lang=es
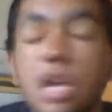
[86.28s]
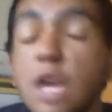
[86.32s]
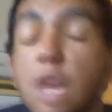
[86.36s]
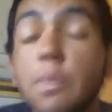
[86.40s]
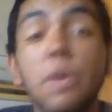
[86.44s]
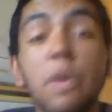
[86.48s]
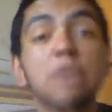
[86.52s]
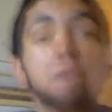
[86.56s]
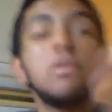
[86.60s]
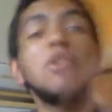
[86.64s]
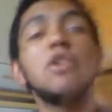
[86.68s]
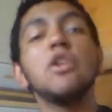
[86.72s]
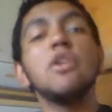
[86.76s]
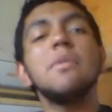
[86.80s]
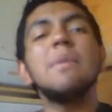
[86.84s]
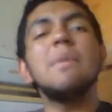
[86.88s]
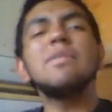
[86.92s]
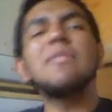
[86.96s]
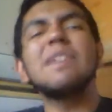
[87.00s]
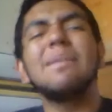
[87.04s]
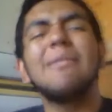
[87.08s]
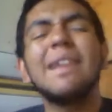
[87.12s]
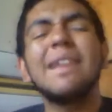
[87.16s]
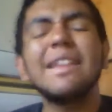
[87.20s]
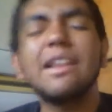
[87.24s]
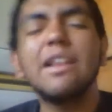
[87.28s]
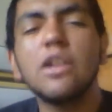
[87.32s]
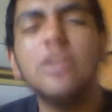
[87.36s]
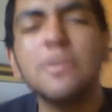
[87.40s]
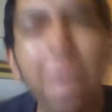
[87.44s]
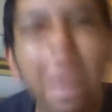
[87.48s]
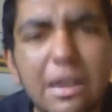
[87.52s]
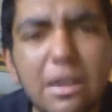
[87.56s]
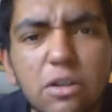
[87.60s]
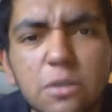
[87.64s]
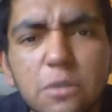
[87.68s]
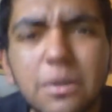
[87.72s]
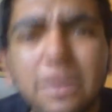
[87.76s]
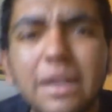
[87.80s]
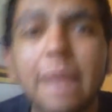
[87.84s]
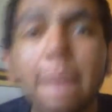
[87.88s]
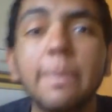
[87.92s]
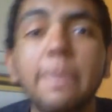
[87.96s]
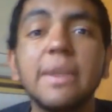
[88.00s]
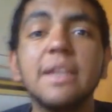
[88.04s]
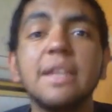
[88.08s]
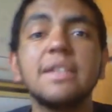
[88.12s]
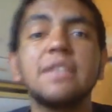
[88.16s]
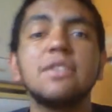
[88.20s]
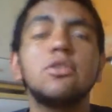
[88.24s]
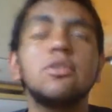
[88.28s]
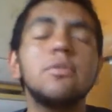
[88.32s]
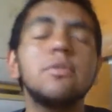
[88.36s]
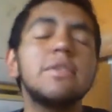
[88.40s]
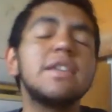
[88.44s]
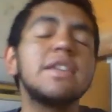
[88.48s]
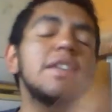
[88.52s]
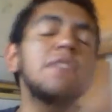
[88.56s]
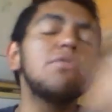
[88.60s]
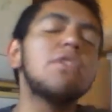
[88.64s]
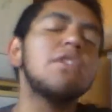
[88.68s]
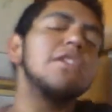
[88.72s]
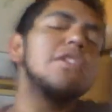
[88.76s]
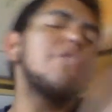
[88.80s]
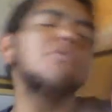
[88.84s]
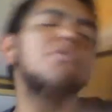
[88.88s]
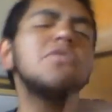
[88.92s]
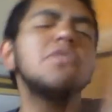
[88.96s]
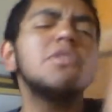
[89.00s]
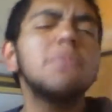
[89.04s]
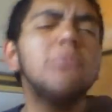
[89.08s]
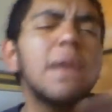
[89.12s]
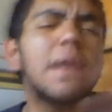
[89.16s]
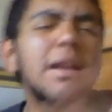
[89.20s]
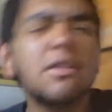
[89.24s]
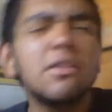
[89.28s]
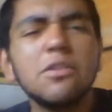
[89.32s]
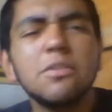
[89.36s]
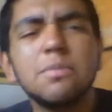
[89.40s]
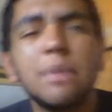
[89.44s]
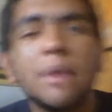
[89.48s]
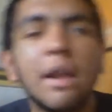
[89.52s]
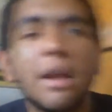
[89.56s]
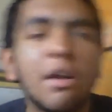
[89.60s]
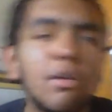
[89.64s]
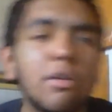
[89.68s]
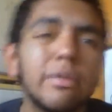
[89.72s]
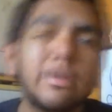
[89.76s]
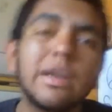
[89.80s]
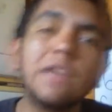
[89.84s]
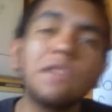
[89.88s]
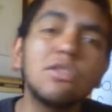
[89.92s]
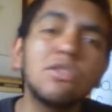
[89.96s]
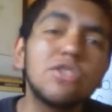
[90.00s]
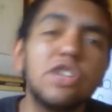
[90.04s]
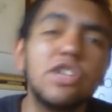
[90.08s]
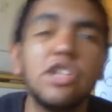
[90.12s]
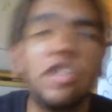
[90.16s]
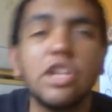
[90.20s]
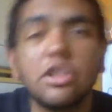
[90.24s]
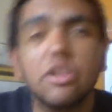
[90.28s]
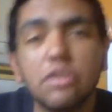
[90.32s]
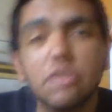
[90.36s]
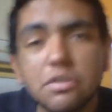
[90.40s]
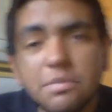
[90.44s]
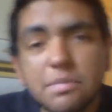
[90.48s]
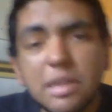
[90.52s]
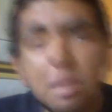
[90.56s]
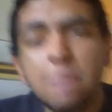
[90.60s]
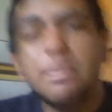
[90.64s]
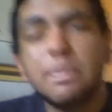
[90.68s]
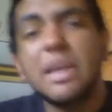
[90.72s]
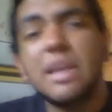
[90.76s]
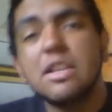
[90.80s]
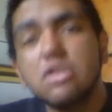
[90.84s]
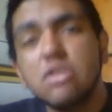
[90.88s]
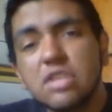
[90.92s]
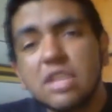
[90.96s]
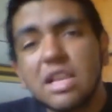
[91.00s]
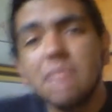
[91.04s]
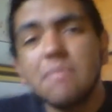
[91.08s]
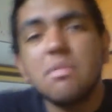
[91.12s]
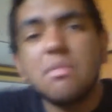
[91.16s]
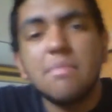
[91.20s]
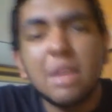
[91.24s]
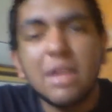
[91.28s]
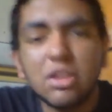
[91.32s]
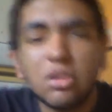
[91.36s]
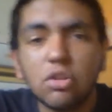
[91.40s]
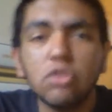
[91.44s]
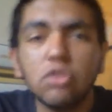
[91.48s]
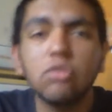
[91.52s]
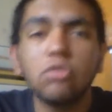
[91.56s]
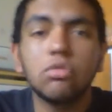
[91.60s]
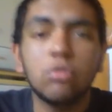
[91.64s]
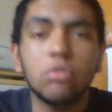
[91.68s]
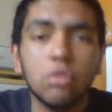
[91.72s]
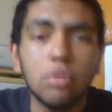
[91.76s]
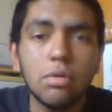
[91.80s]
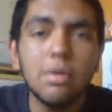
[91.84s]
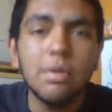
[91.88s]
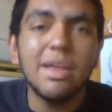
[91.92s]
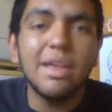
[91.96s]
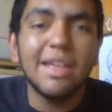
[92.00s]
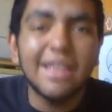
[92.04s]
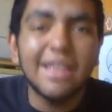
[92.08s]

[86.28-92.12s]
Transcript: Y pues bueno, hoy vamos a hablar de los bancos porque apenas estuve yendo ahí a unos bancos para cobrar los 500 mil pesos que me mandó YouTube.